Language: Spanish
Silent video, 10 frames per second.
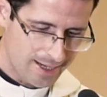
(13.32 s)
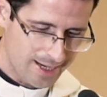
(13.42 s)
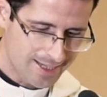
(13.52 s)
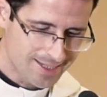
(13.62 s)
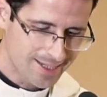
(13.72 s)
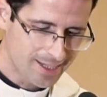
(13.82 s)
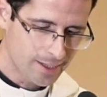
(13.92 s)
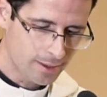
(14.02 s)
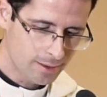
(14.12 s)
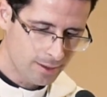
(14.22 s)
Has
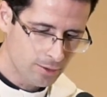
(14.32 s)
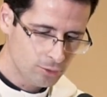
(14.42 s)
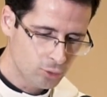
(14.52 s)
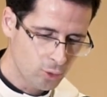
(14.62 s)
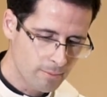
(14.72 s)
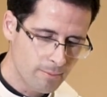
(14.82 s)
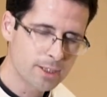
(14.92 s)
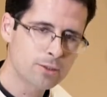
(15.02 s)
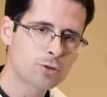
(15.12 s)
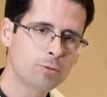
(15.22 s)
ejercido tu
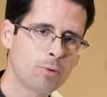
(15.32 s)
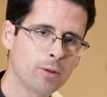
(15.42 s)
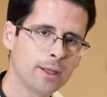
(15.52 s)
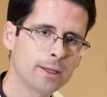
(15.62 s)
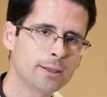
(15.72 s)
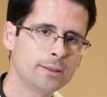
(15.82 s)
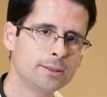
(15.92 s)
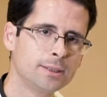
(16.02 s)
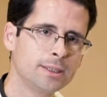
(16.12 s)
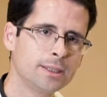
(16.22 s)
inmenso poder
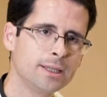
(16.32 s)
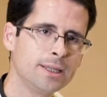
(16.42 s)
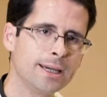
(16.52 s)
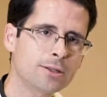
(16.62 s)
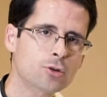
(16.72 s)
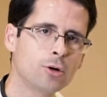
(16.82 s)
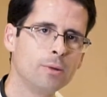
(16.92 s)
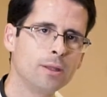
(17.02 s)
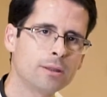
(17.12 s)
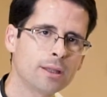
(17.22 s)
y has
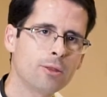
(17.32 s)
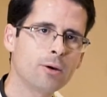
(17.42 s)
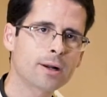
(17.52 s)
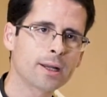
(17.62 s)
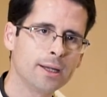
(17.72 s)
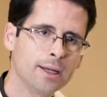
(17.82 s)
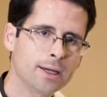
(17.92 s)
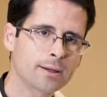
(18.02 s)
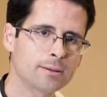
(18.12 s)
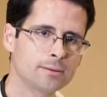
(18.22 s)
comenzado a reinar